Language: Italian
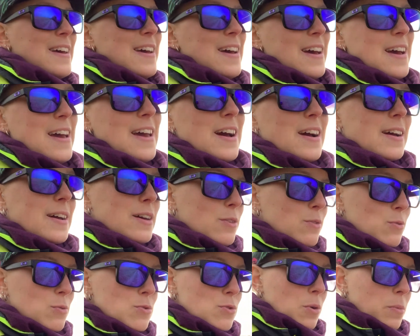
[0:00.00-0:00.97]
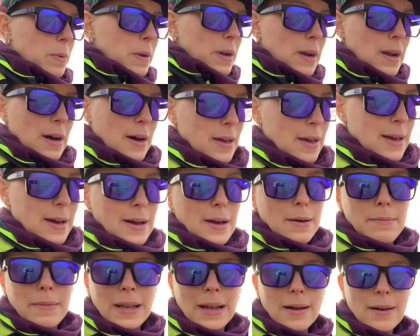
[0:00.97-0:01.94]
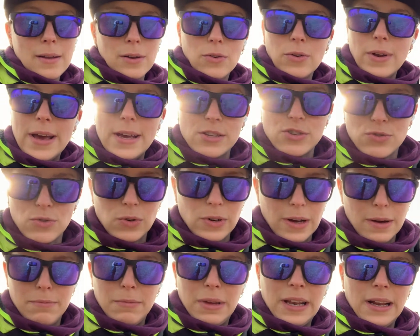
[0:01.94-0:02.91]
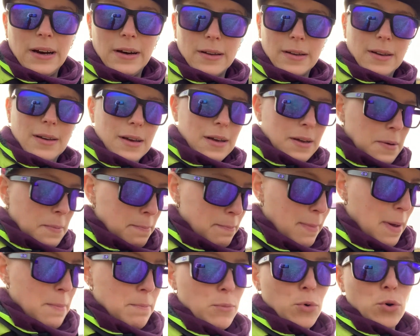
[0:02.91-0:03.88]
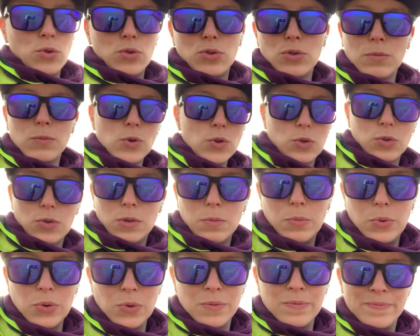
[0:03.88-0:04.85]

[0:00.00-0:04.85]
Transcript: e anche tu scoprirai che camminare non è solo camminare, ma è molto molto di più.